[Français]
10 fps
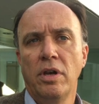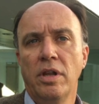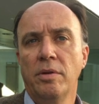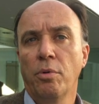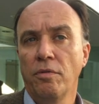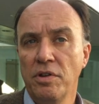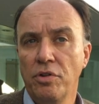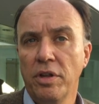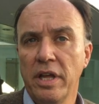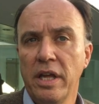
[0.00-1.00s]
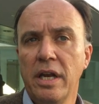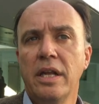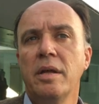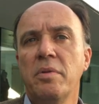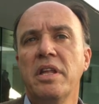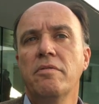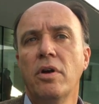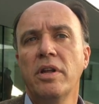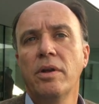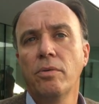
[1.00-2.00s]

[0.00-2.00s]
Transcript: les professionnels et les bénévoles qui